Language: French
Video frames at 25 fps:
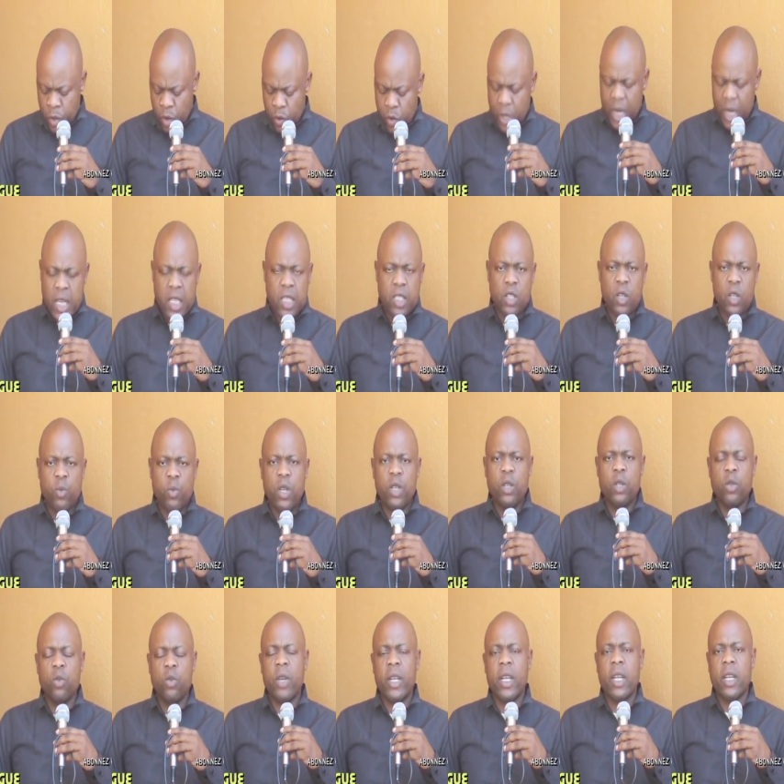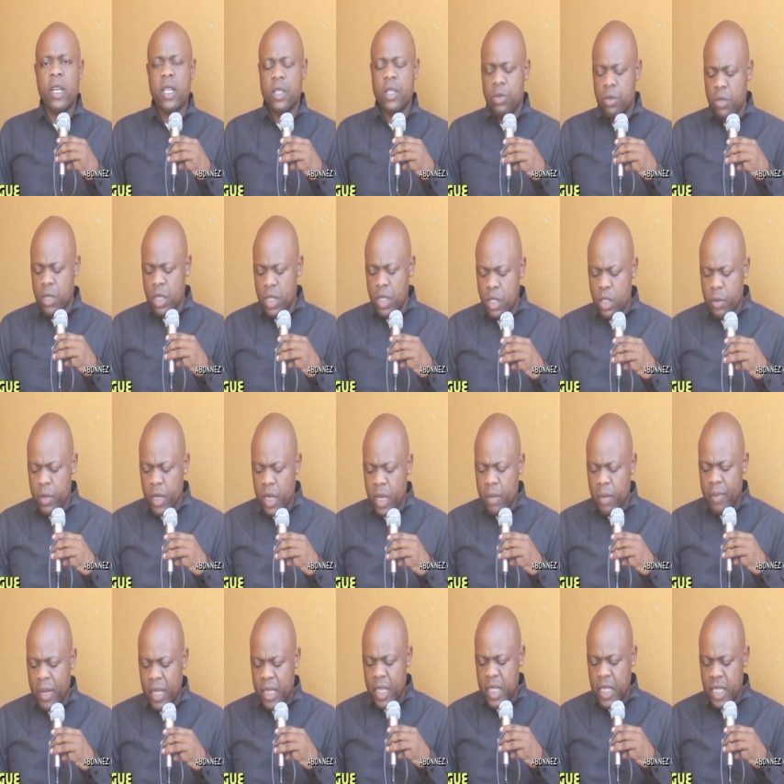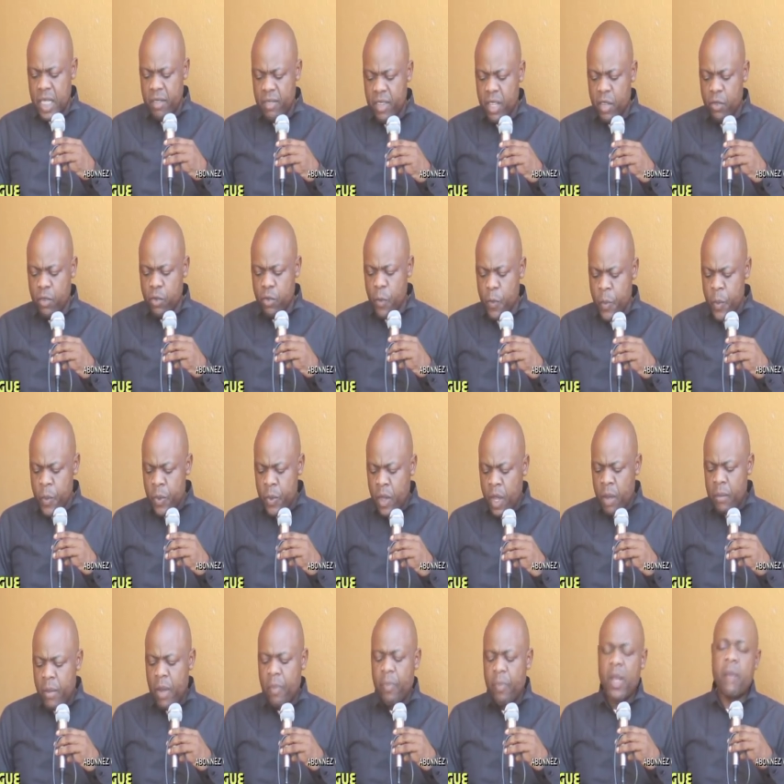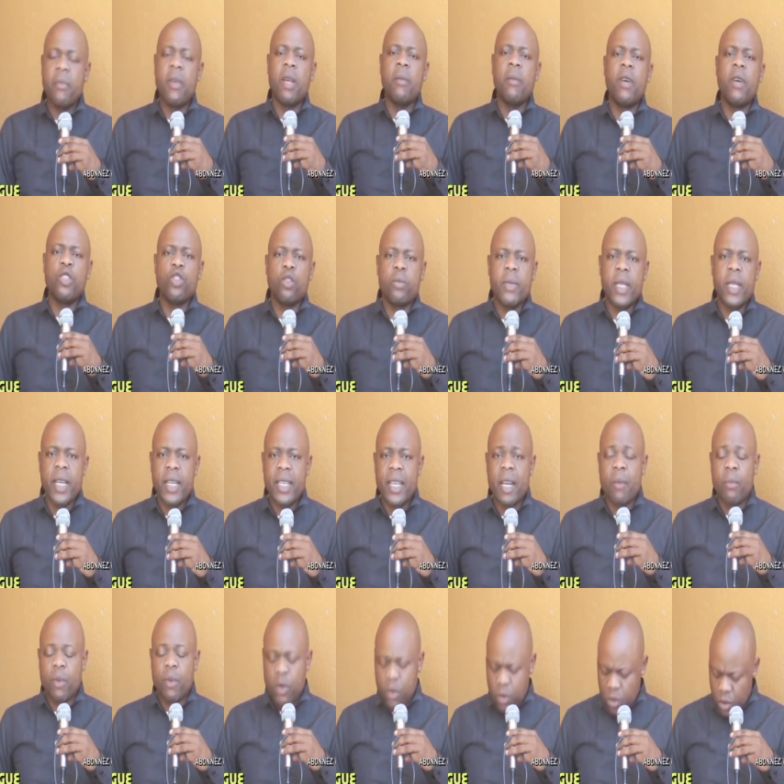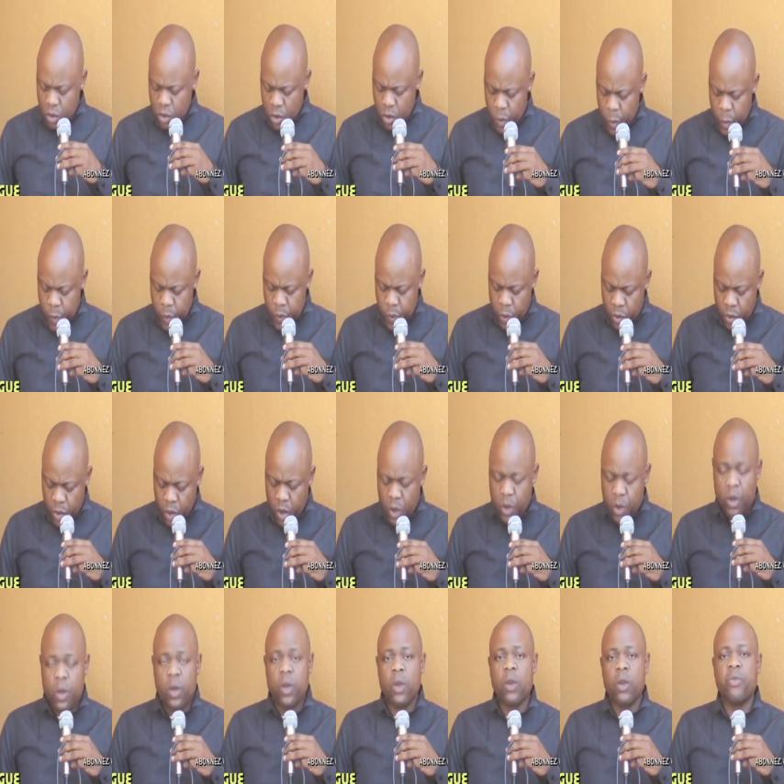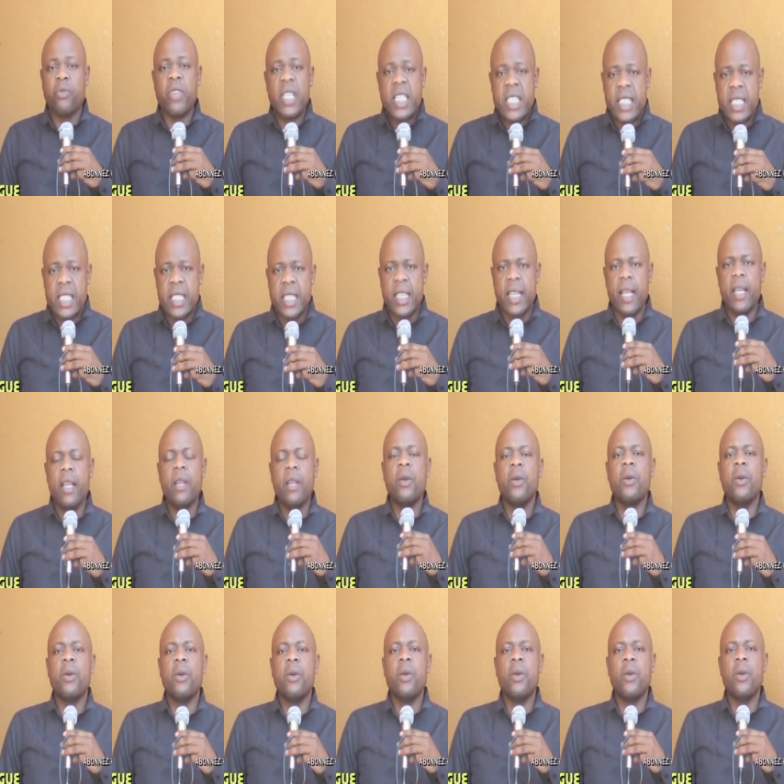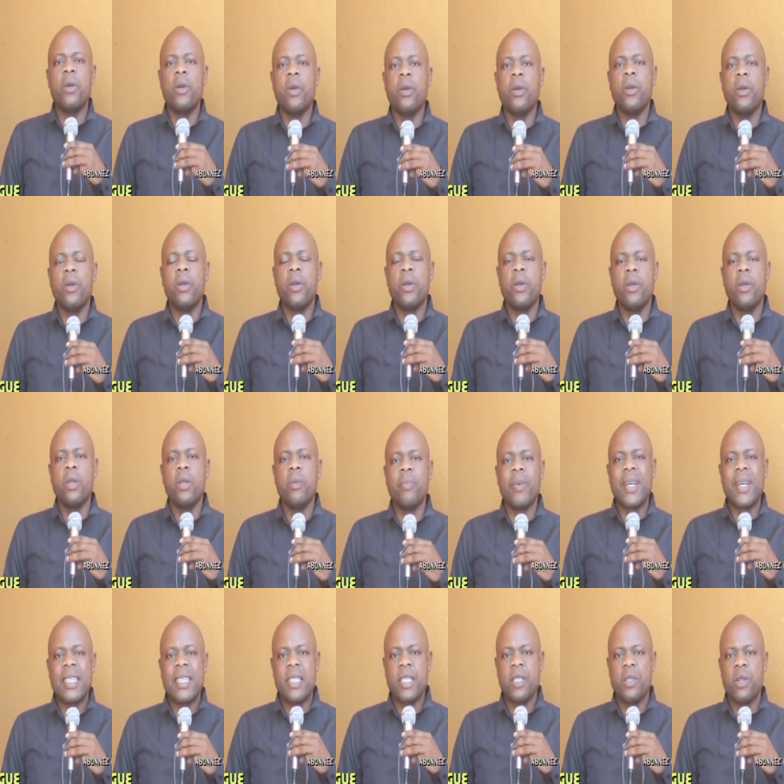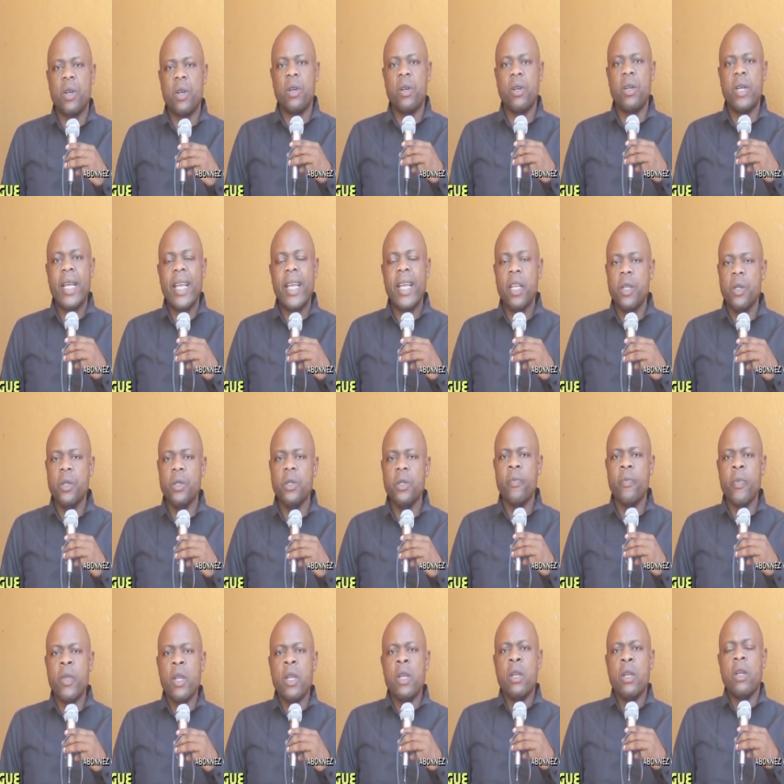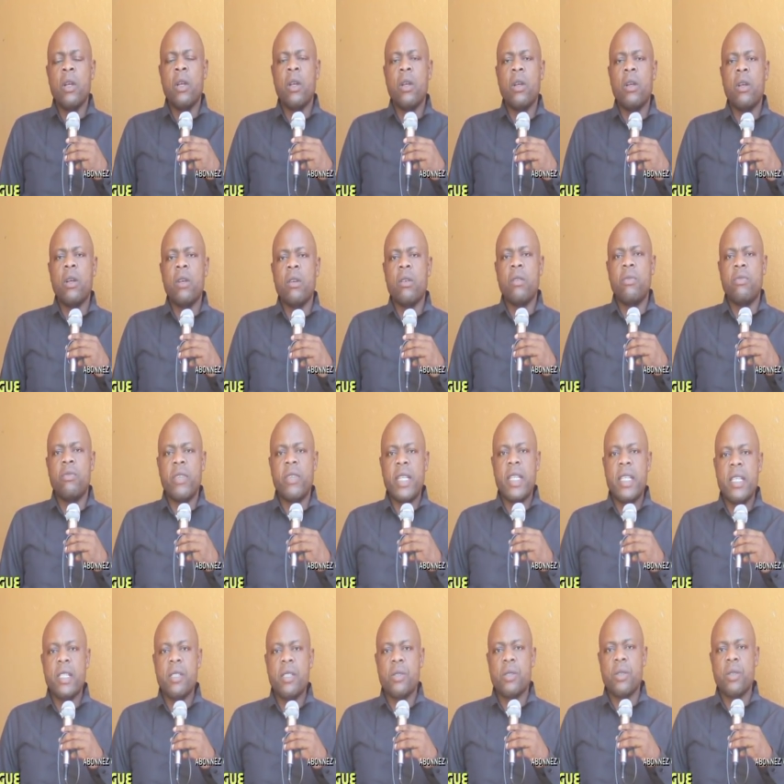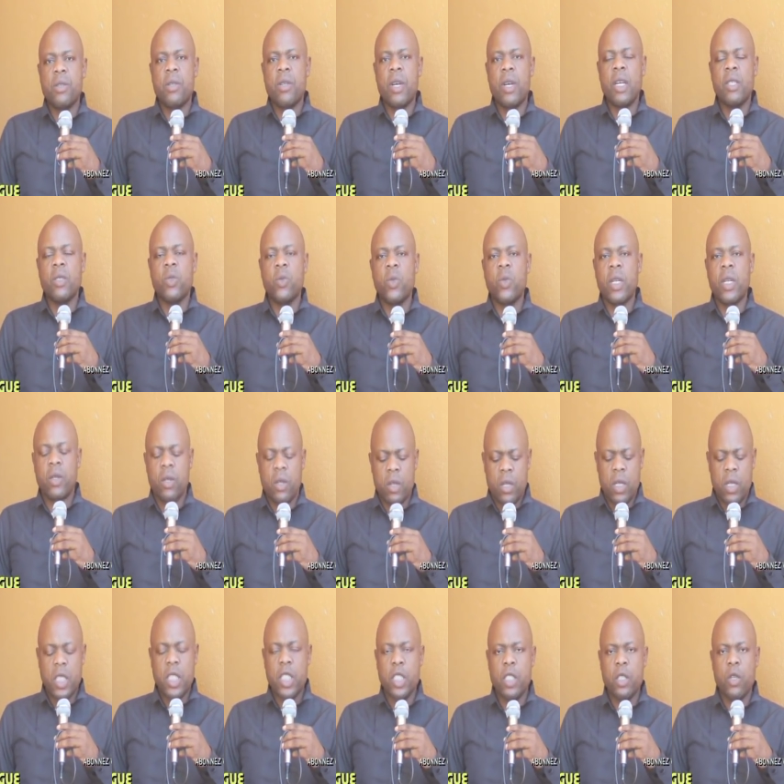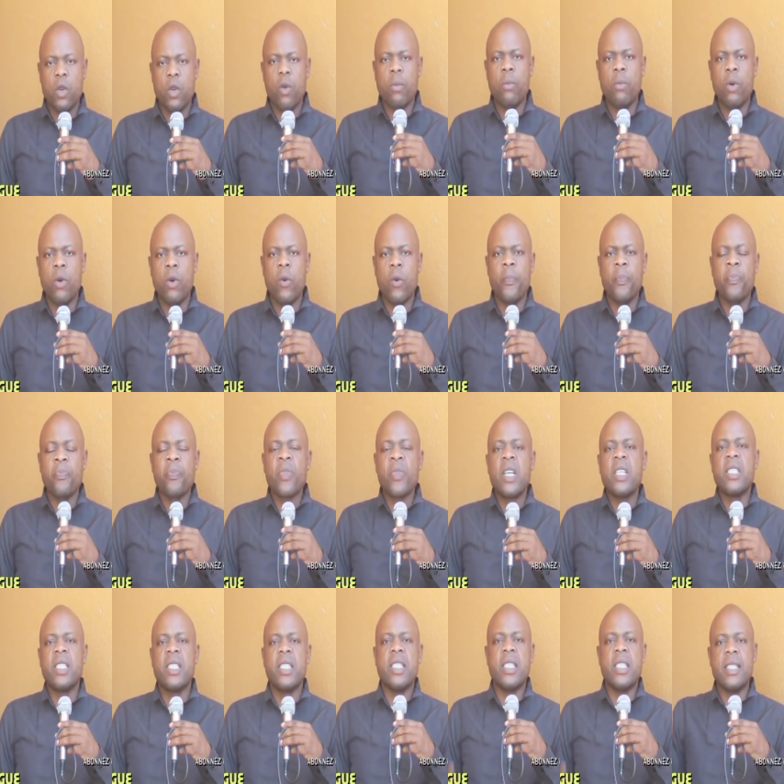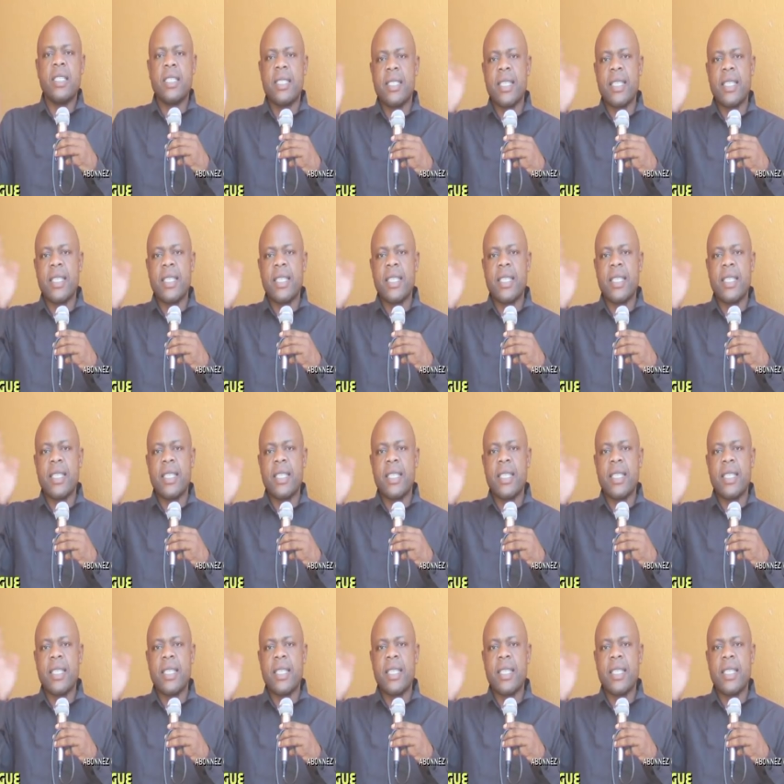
Voilà, j'ai au moins deux, trois quelque chose que j'aimerais partager avec vous. Mais premièrement, j'aimerais d'abord euh, féliciter le président élu, Félix Antoine Chilombo, qui